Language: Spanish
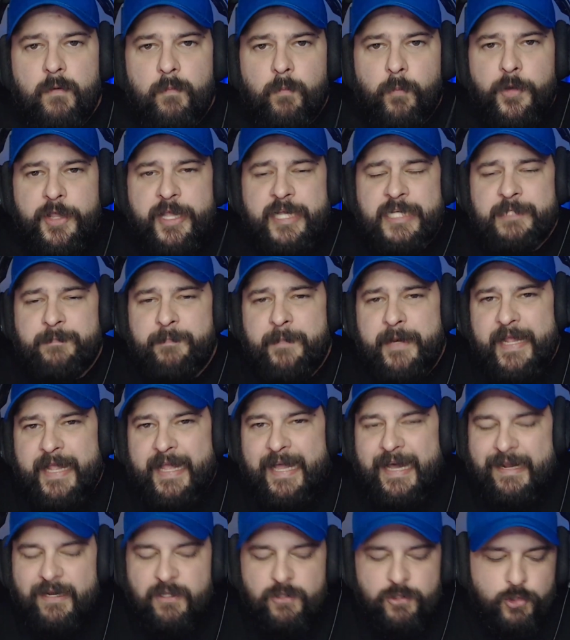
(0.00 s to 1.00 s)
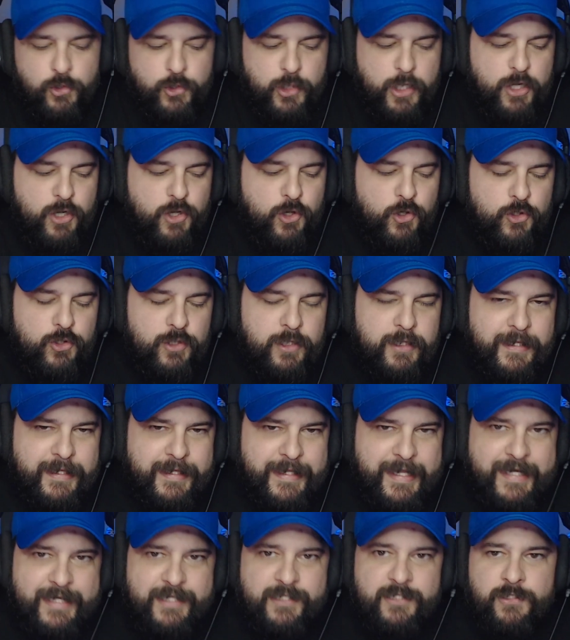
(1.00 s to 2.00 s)
Voy a explicar todo el
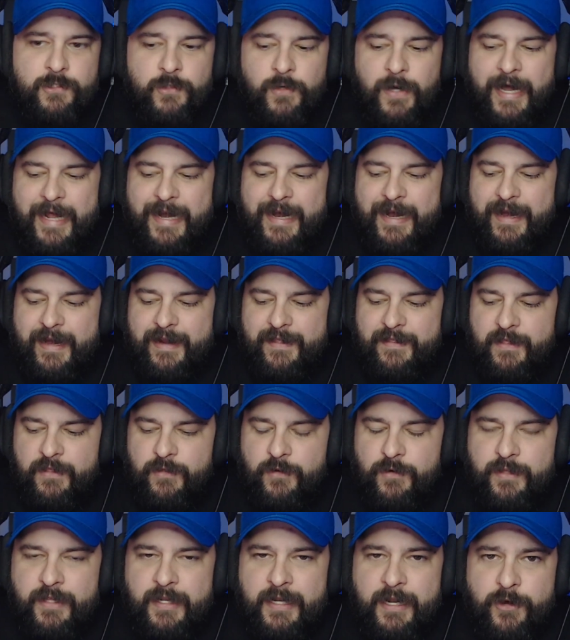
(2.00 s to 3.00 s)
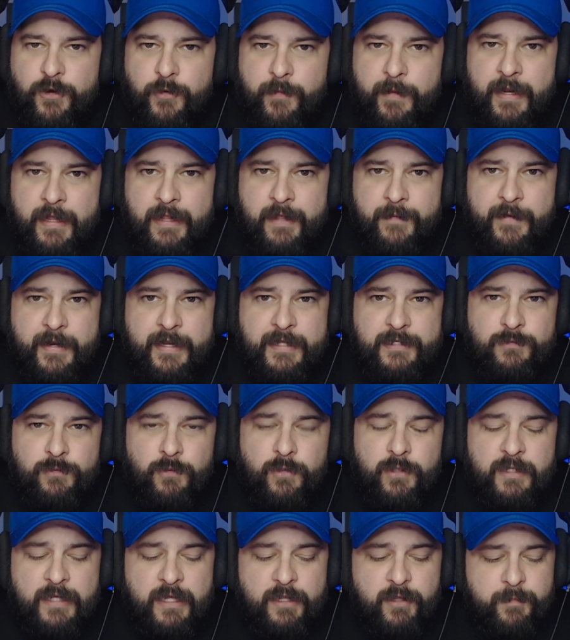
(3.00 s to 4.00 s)
contexto alrededor de la novela de Vilés
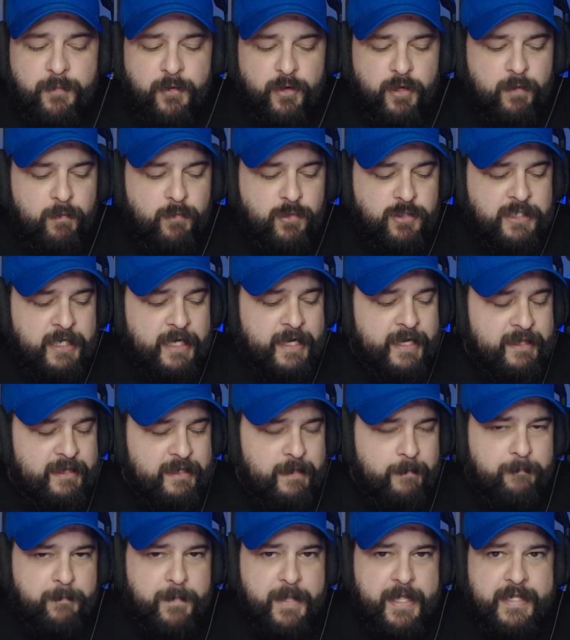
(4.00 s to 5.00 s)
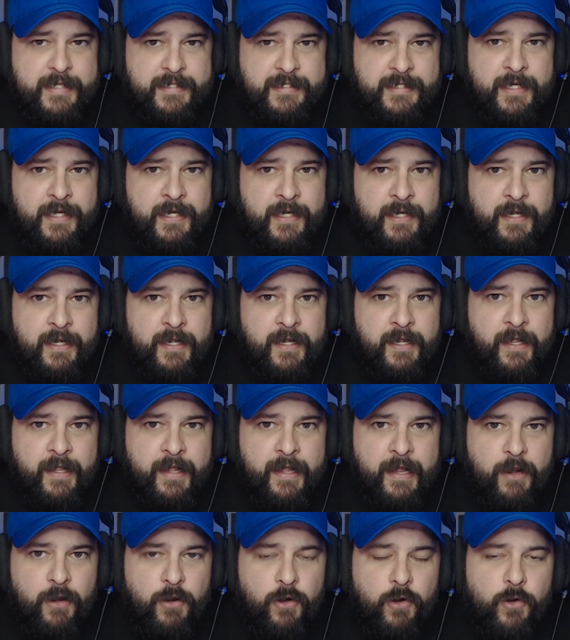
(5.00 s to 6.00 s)
Hurtado porque mucha gente piensa
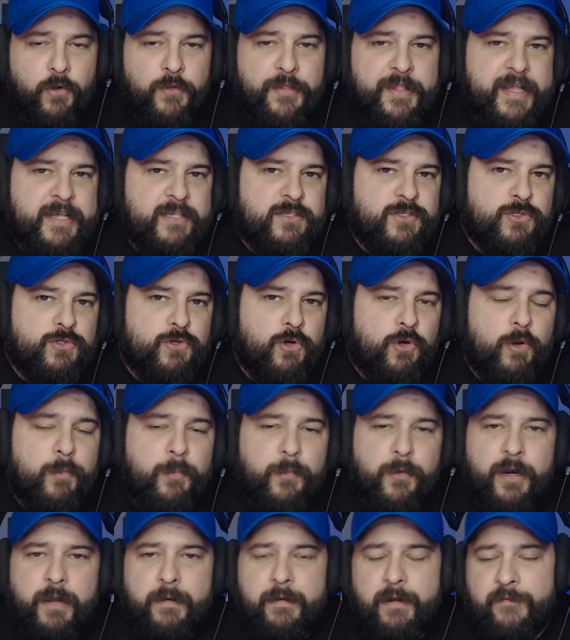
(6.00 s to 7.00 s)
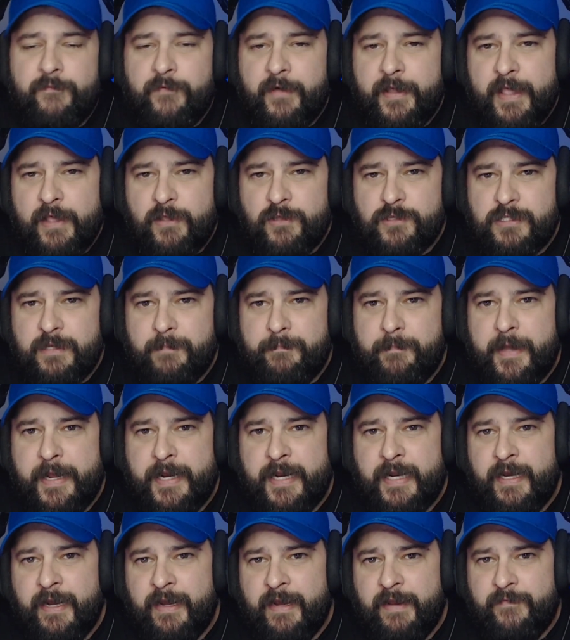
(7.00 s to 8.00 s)
que lo odian solo por haber fallado ese
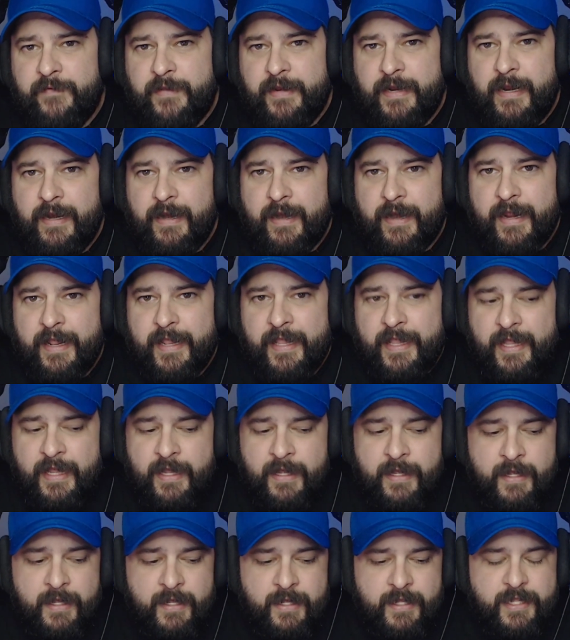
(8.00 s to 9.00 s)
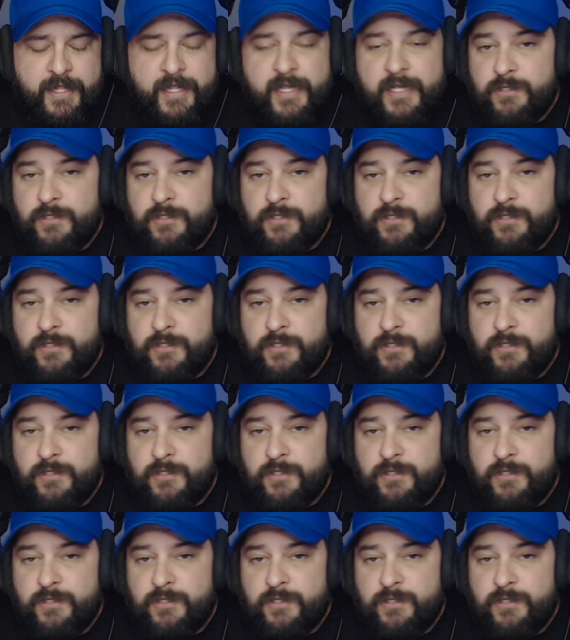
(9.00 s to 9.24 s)
penal en la final regia y